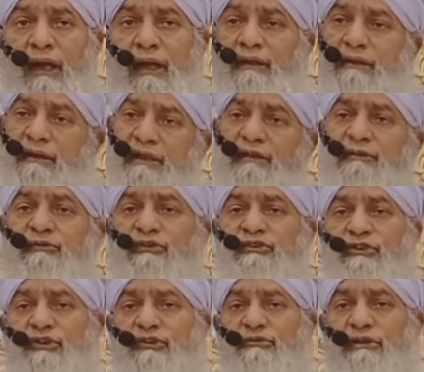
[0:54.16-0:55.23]
नदम
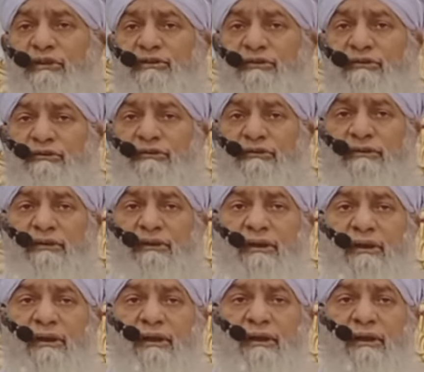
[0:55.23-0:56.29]
तोबत
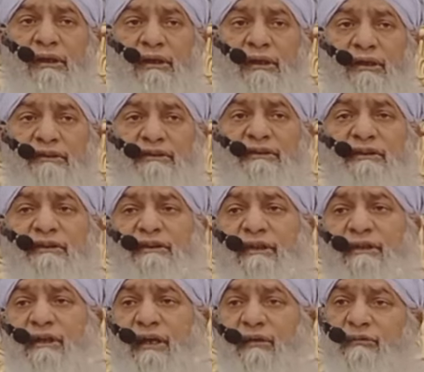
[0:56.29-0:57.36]
इसी
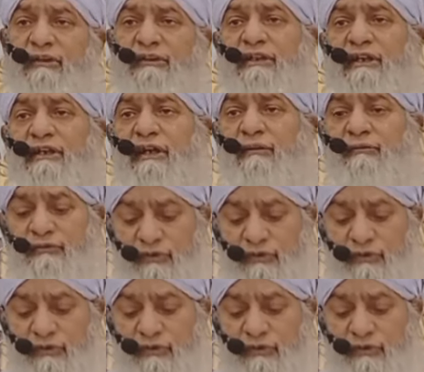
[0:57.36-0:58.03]
नदामत का नाम